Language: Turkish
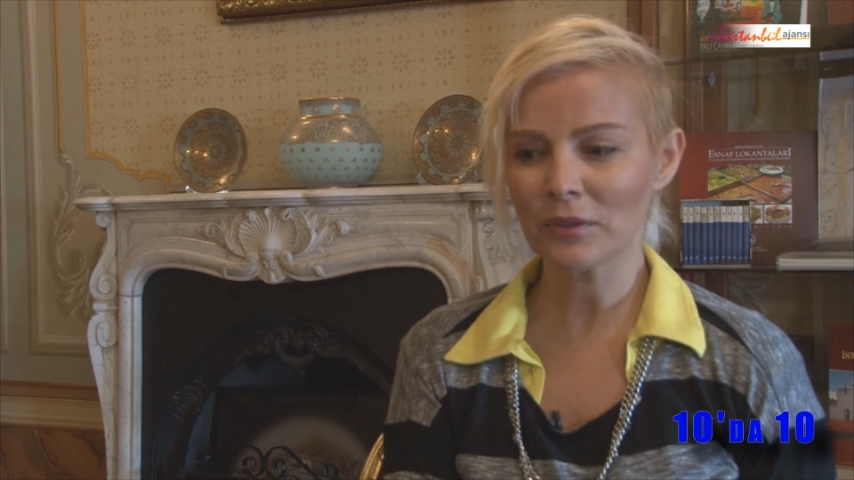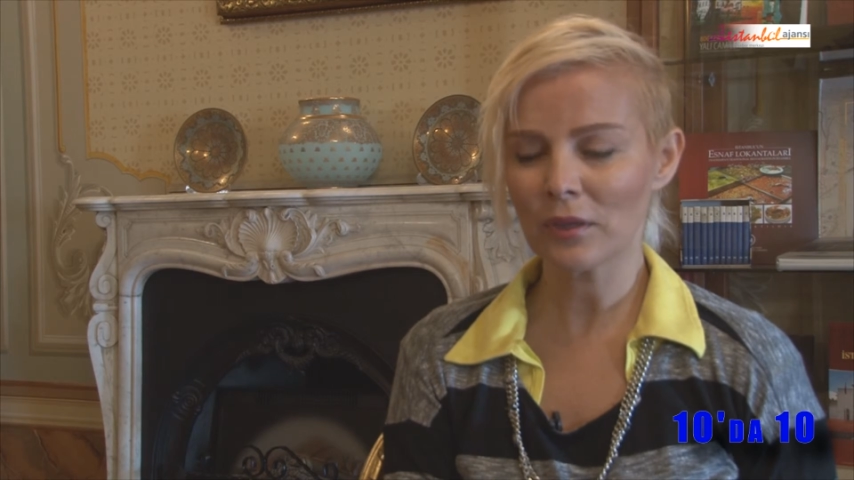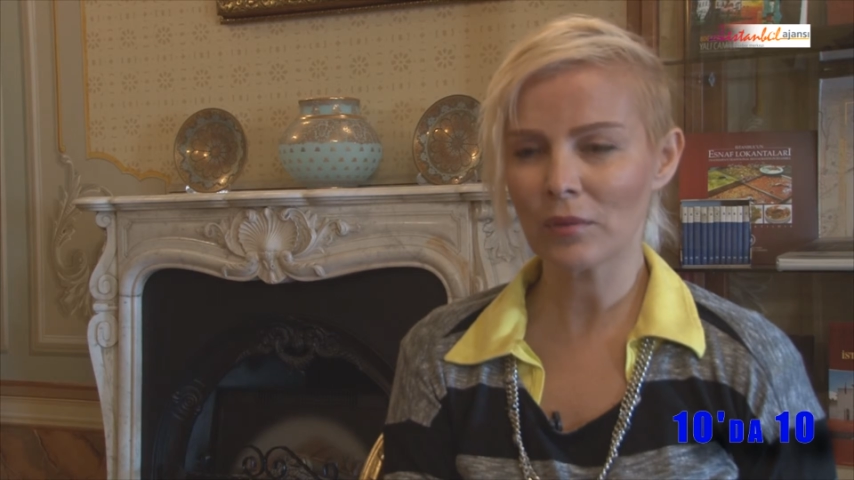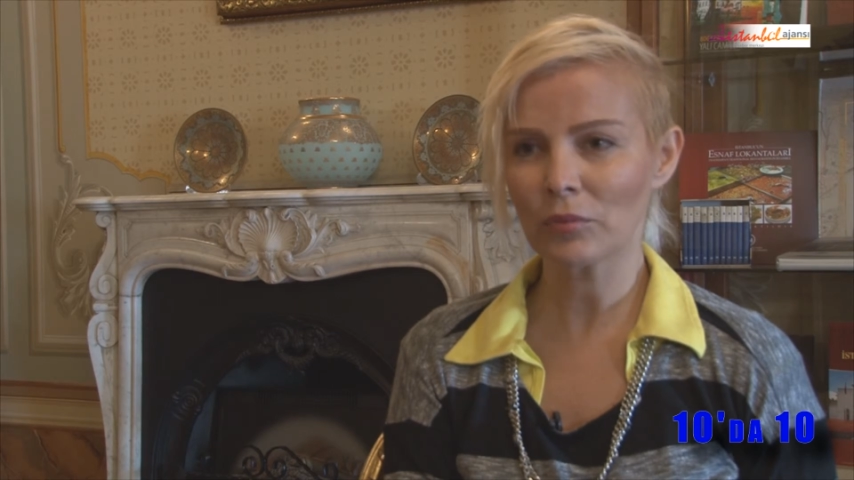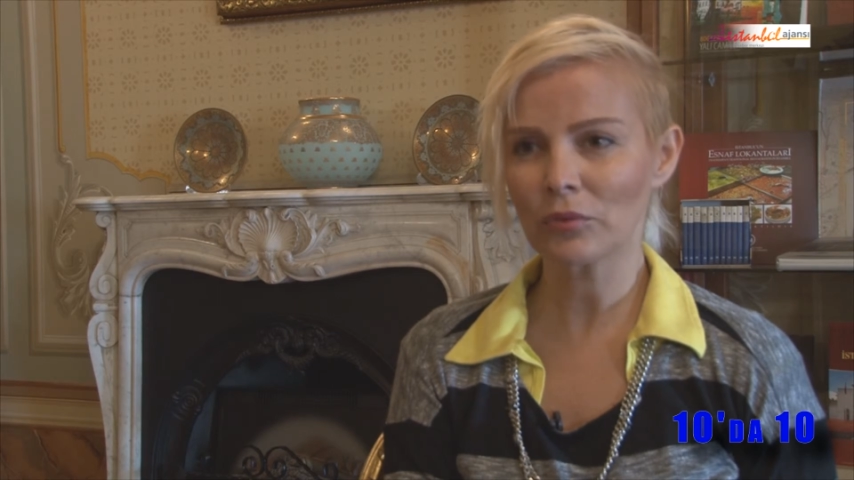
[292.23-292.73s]

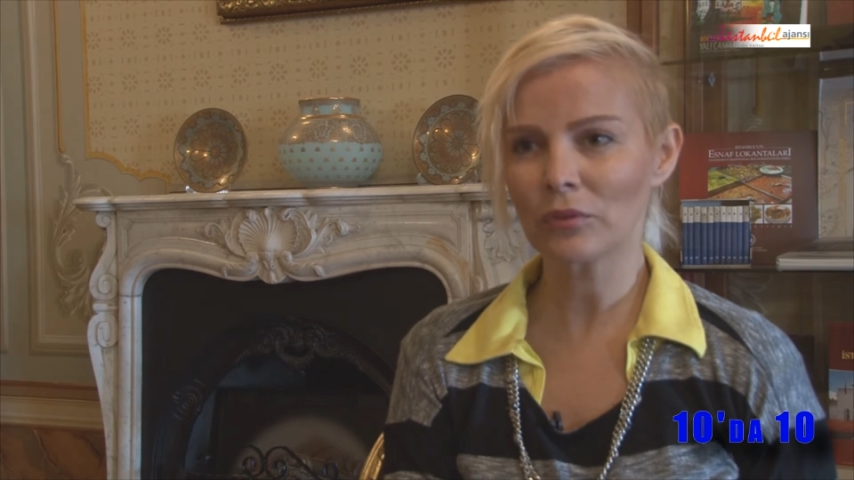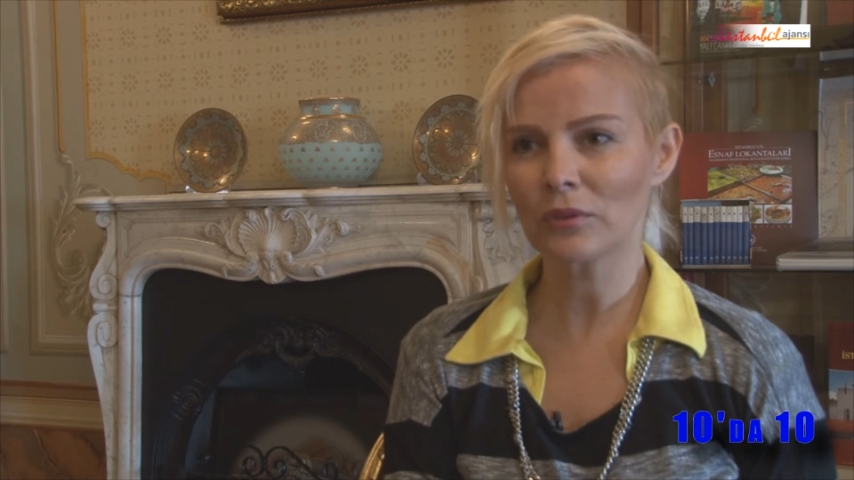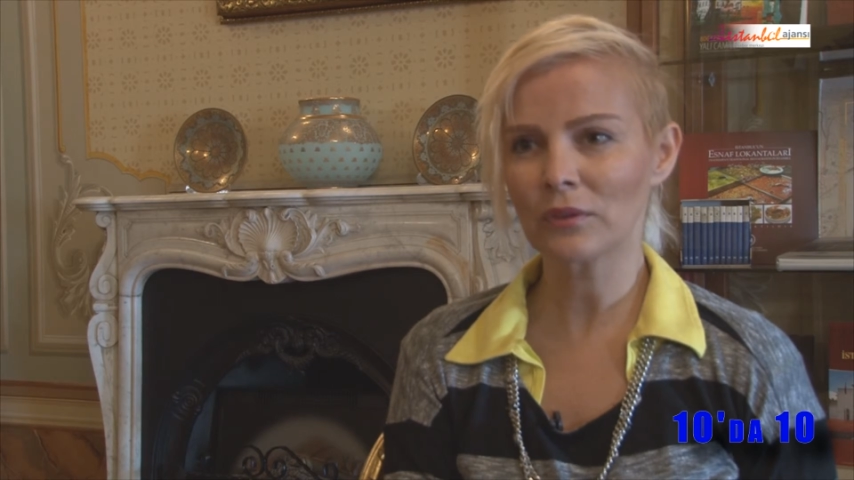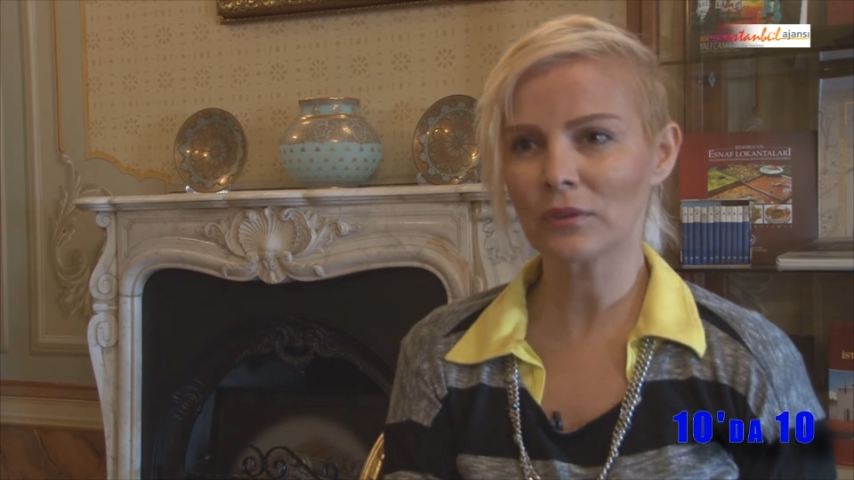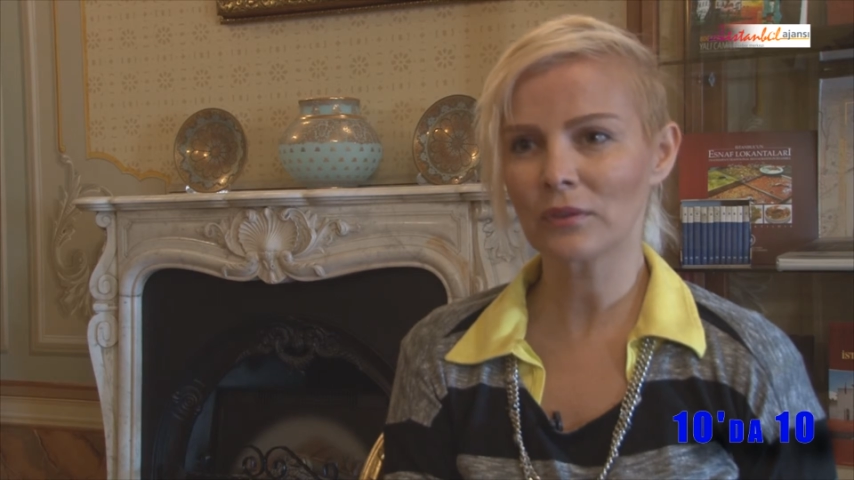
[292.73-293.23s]
İstanbul
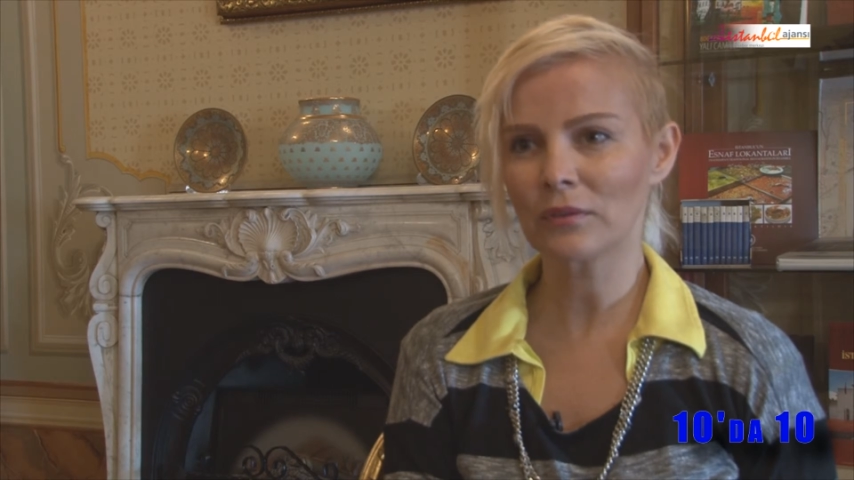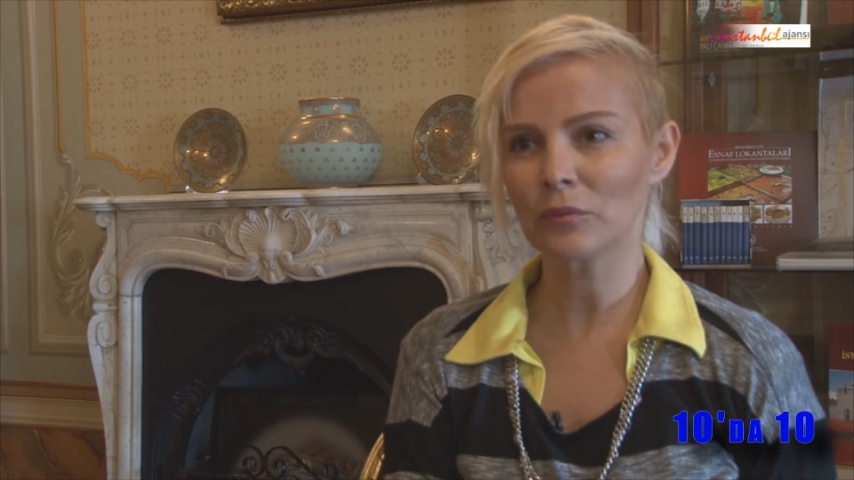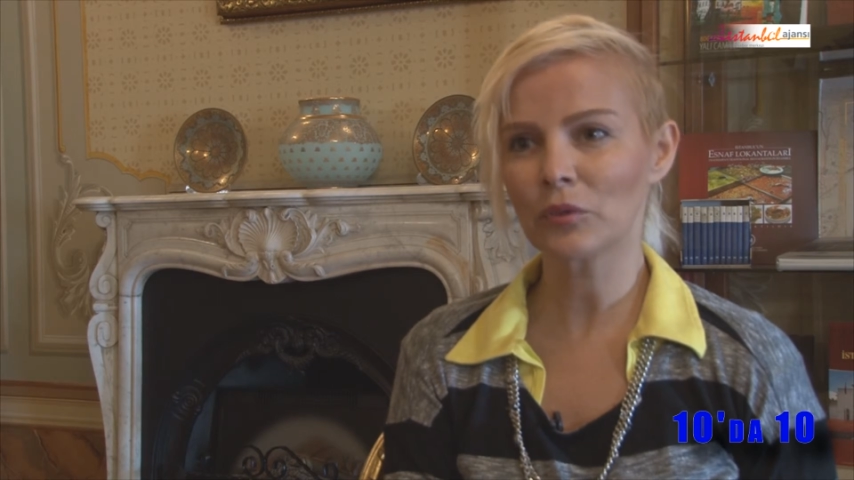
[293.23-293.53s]
e,